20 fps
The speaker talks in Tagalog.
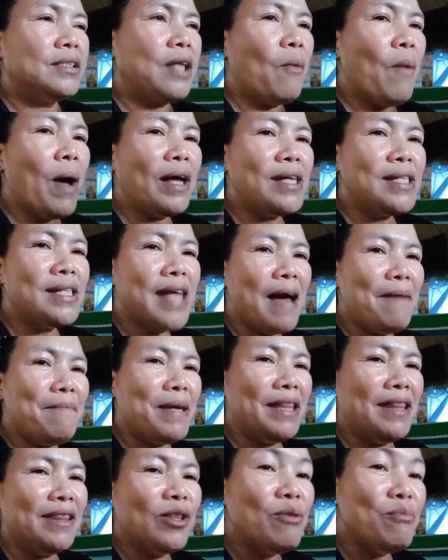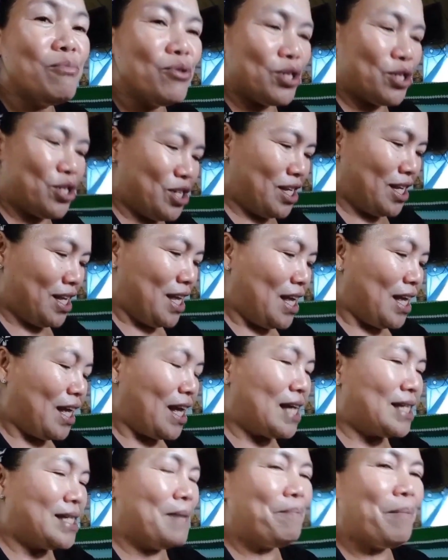tawagin sa amin tumus.
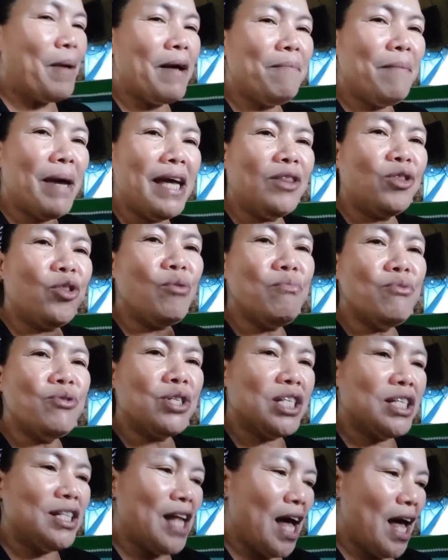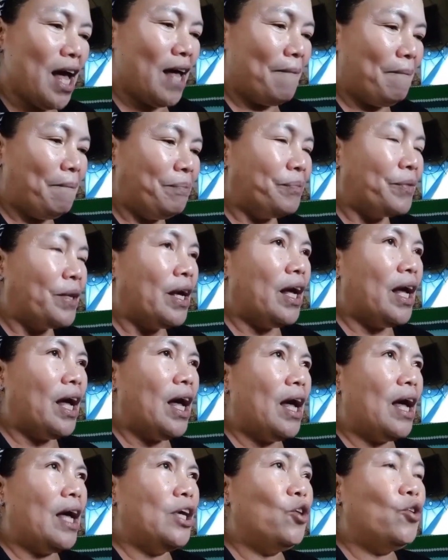Kasi pag may tumus na,
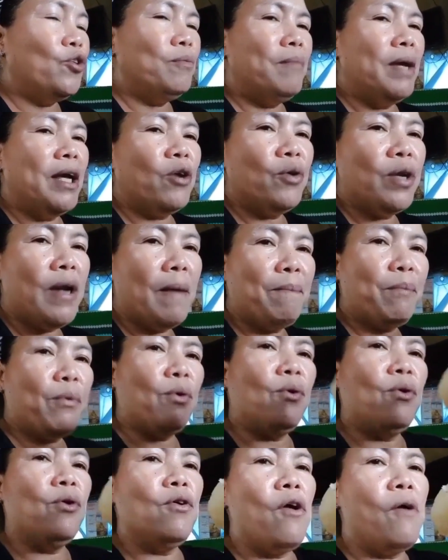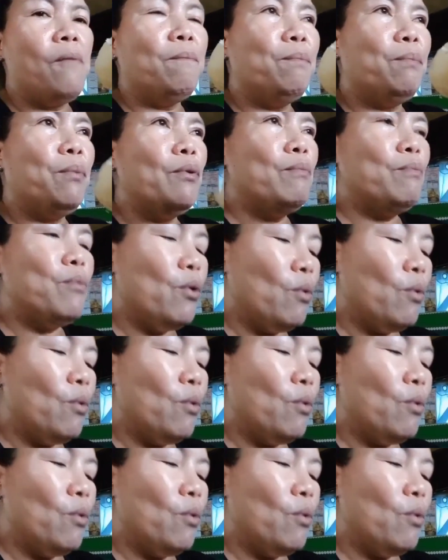ah, yun, meron na pong, pong